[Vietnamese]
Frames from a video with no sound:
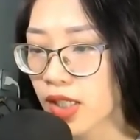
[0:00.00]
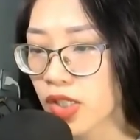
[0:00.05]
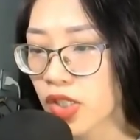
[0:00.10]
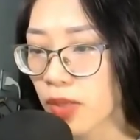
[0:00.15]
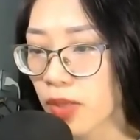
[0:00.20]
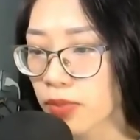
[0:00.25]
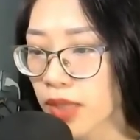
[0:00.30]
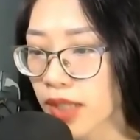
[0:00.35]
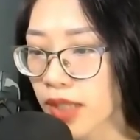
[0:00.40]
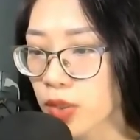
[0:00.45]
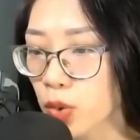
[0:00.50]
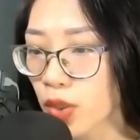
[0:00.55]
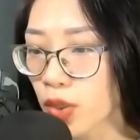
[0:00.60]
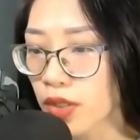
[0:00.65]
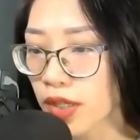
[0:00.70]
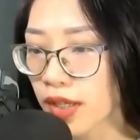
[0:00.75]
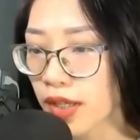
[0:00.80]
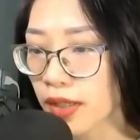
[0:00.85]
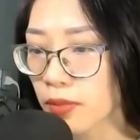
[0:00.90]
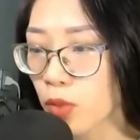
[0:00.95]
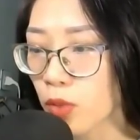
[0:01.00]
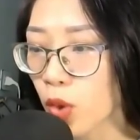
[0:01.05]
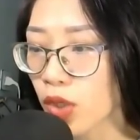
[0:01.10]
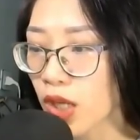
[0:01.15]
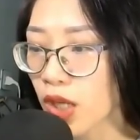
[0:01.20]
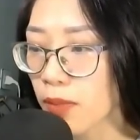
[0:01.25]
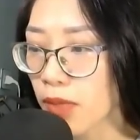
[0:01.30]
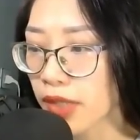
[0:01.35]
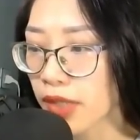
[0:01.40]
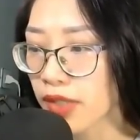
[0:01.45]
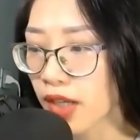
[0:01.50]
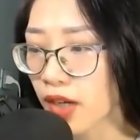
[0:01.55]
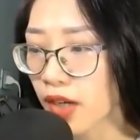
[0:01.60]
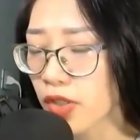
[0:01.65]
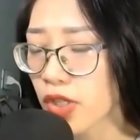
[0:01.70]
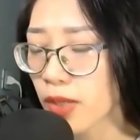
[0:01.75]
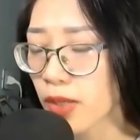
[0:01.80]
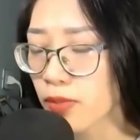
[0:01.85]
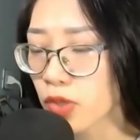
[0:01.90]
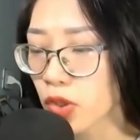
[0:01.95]
Trong tay xuất hiện một cái bình nhỏ
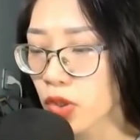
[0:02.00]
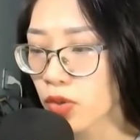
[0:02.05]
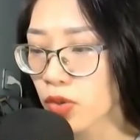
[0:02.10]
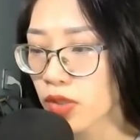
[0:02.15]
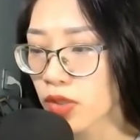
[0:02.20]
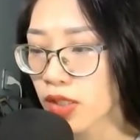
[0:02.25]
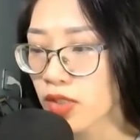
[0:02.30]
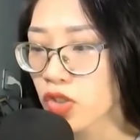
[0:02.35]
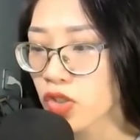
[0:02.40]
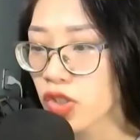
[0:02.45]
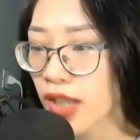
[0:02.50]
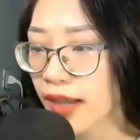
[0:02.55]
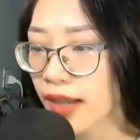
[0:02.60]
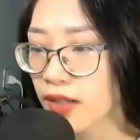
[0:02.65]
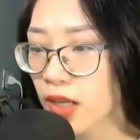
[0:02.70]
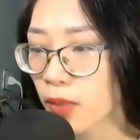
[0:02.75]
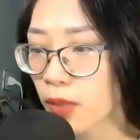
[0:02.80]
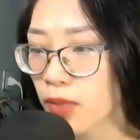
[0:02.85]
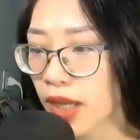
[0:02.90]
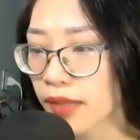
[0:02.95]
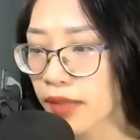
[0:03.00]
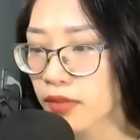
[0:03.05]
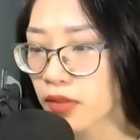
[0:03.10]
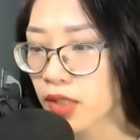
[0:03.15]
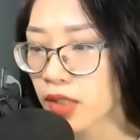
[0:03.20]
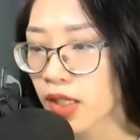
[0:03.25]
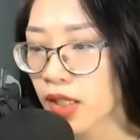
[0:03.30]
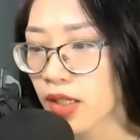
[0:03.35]
trong suốt, sáng long lánh,